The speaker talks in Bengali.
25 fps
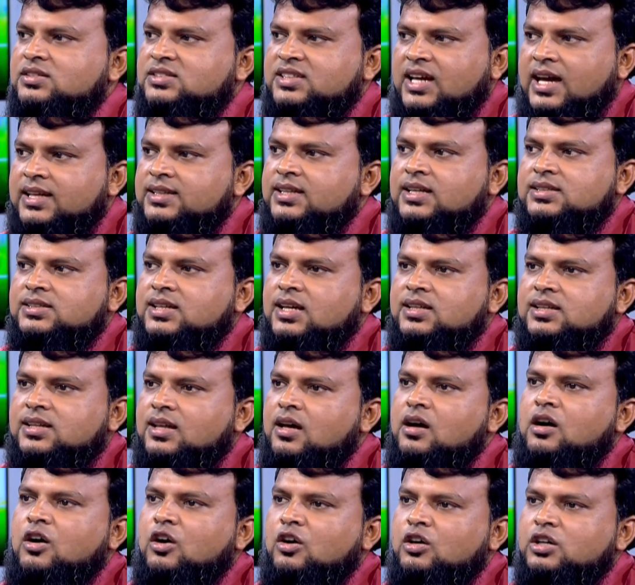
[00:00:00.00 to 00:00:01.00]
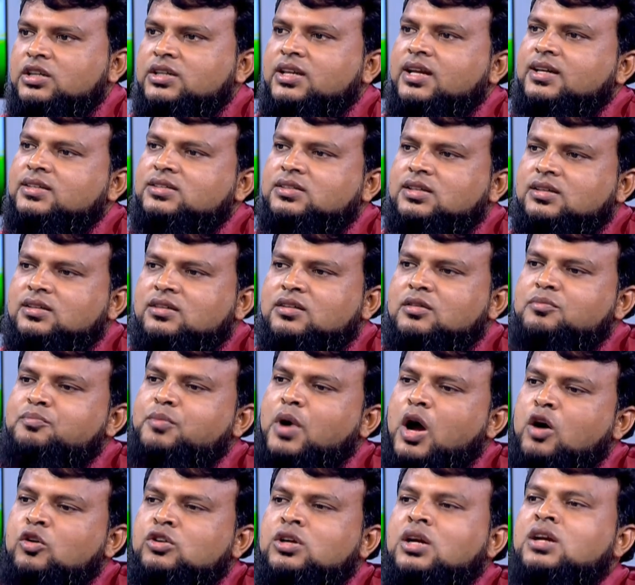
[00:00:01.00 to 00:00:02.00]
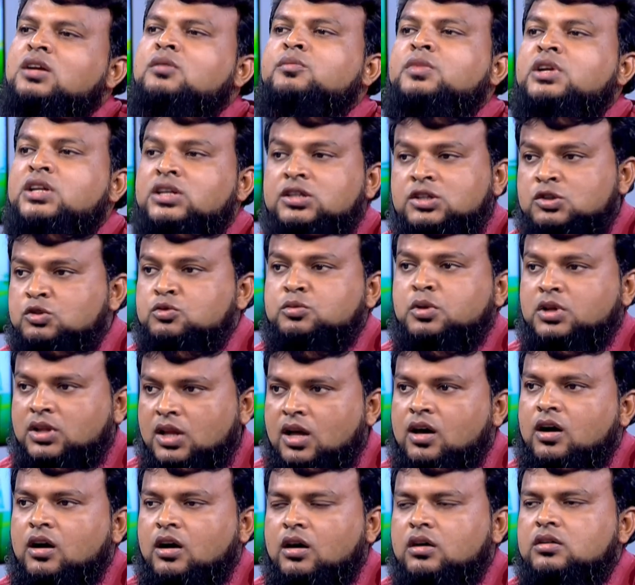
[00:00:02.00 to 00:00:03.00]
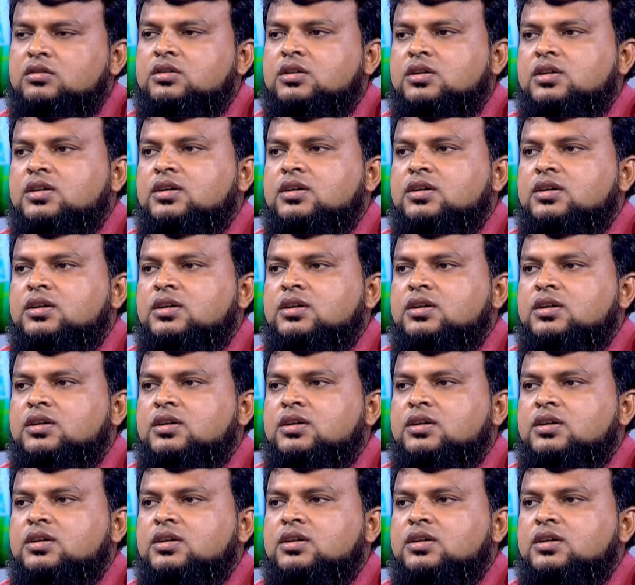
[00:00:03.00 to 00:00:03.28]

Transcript: সাদা সাদা হয় এটা আসলে একটা পাউডারি মিলডিউ বলা হয়